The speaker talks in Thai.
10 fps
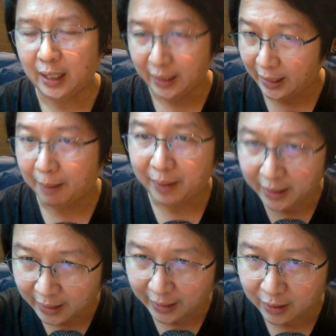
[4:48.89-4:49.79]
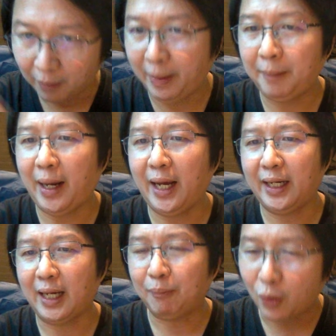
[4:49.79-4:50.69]
แนะนำอะไรยังไงคอมเมนต์มา
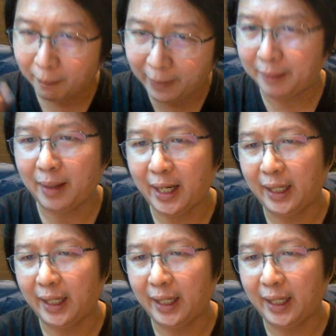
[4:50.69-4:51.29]
นะครับคอมเมนต์มา